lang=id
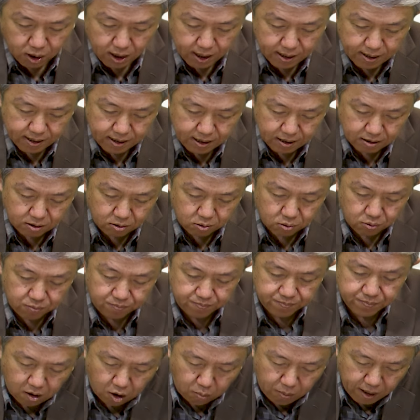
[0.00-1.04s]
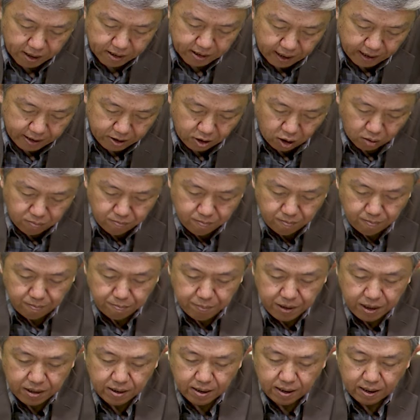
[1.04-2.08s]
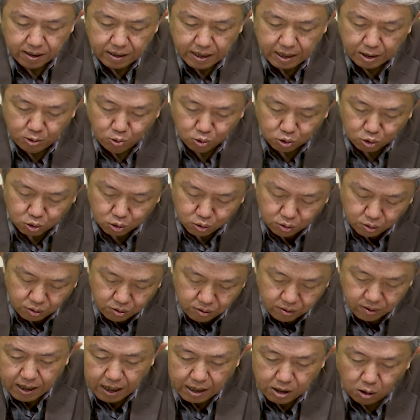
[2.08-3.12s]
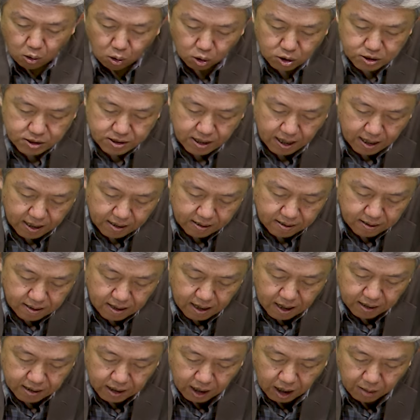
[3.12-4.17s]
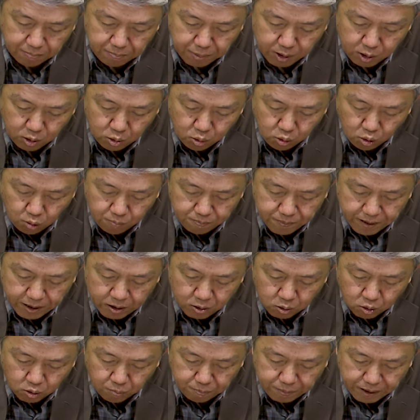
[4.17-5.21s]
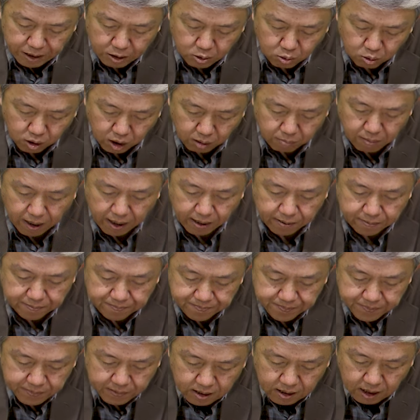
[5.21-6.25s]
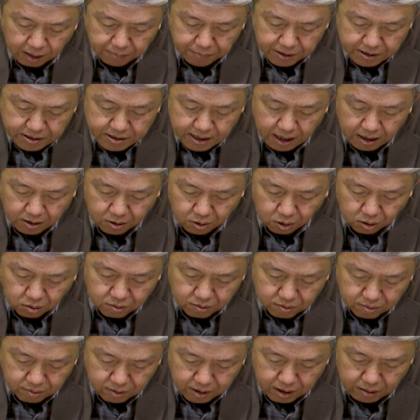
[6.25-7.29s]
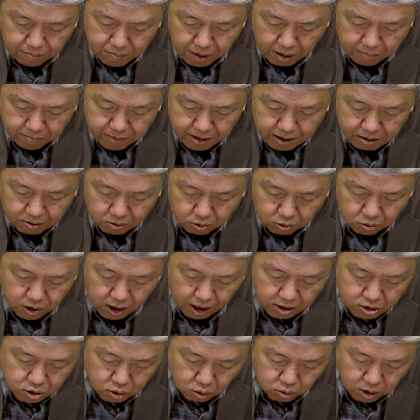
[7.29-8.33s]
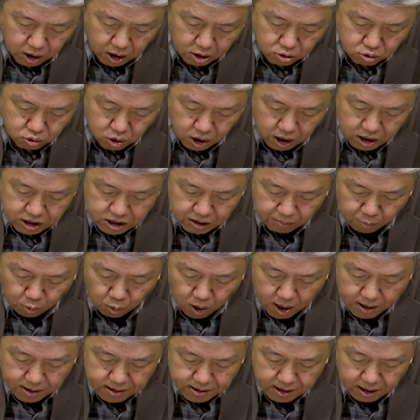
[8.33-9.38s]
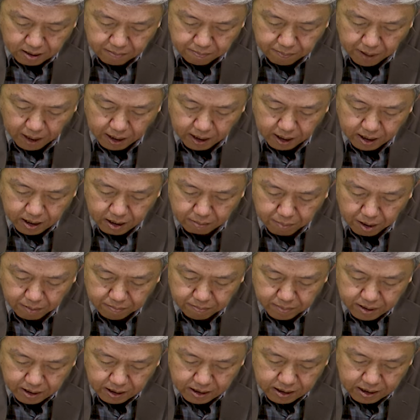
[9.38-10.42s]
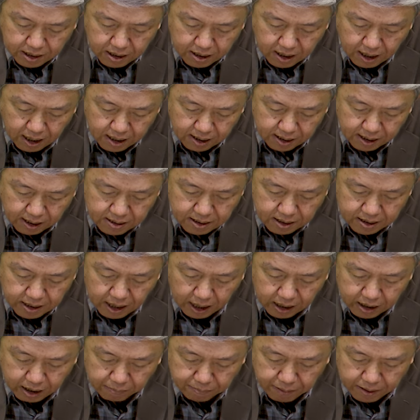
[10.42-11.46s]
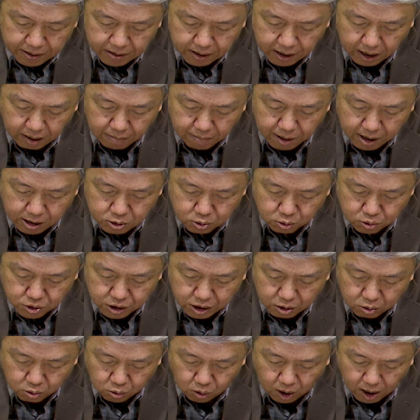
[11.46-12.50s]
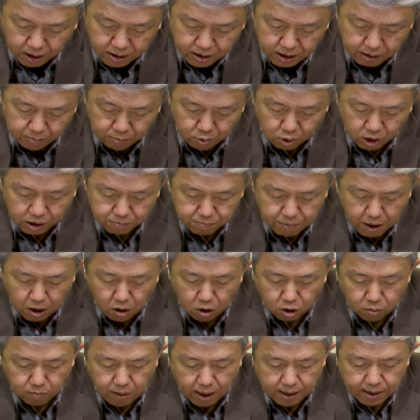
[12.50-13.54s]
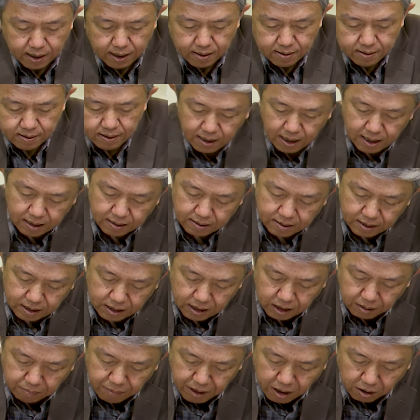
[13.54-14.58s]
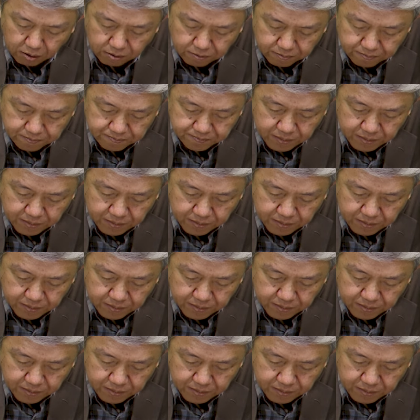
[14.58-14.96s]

orang itu. Obed Edom bin Yedutun dan Hosa adalah penunggu-penunggu pintu gerbang. Tetapi Zadok imam itu dan saudara-saudara sepuaknya, para imam, ditinggalkannya di hadapan kemah suci Tuhan di Bukit Pengorbanan yang di Gibeon.